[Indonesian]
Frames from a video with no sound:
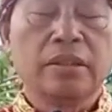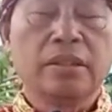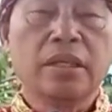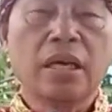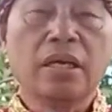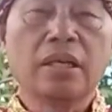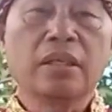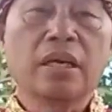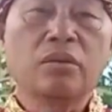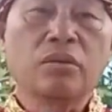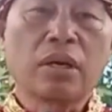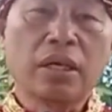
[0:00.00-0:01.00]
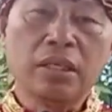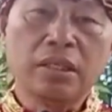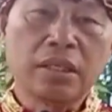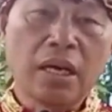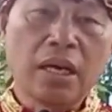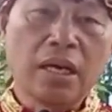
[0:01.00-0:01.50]
jayanya anuka
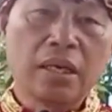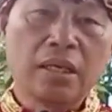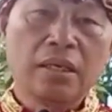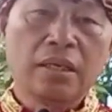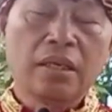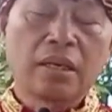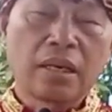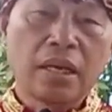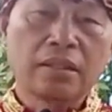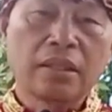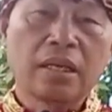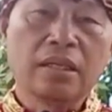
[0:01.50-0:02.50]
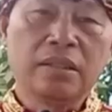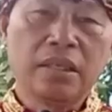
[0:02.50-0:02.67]
isa rata